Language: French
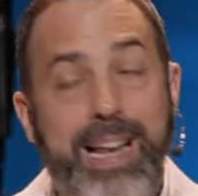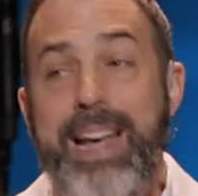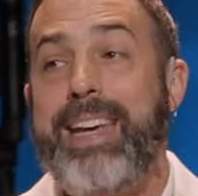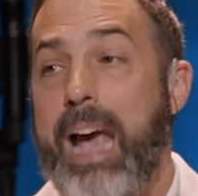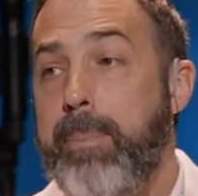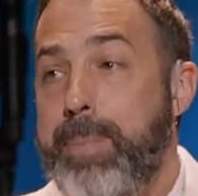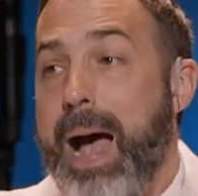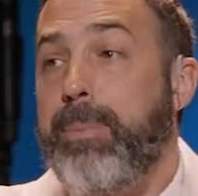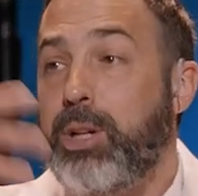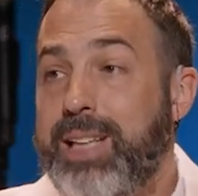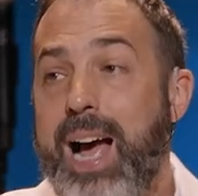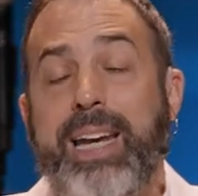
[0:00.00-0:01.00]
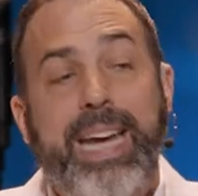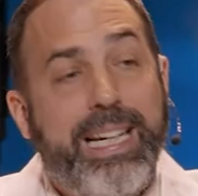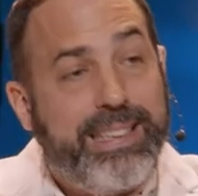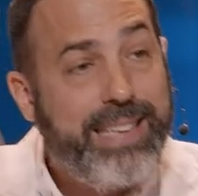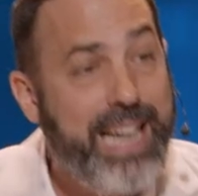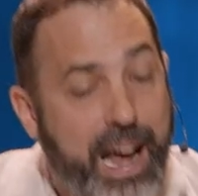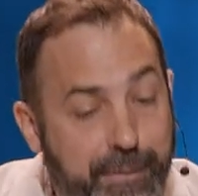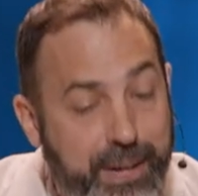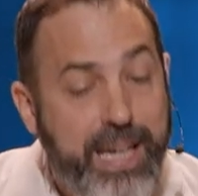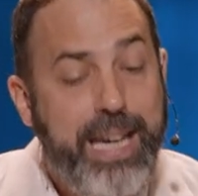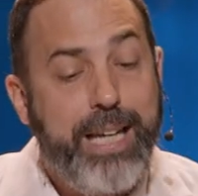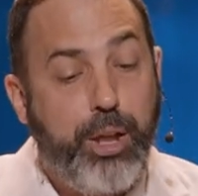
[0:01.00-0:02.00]
est capable d'encaisser la
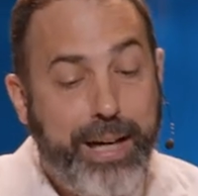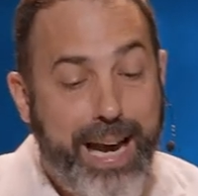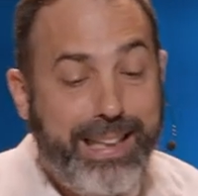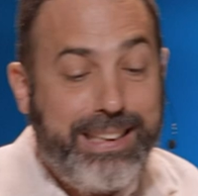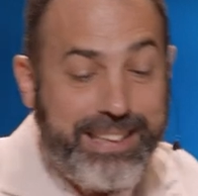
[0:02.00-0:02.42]
vie et de garder